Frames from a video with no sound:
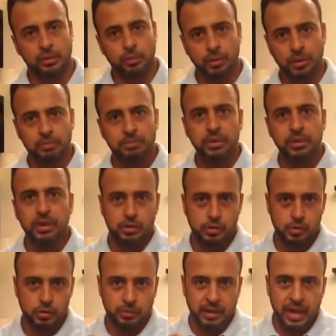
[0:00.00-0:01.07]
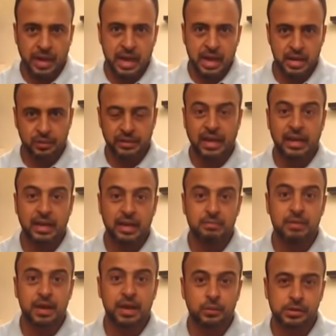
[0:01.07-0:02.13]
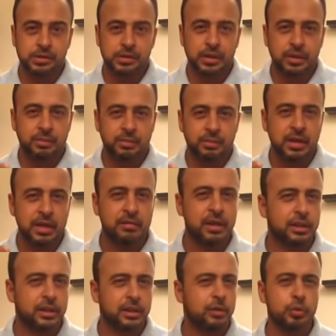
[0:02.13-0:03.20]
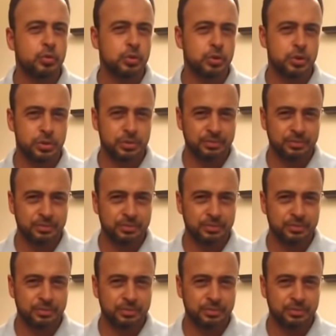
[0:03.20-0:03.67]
وربنا سبحانه وتعالى لما قال والسماء ذات البروج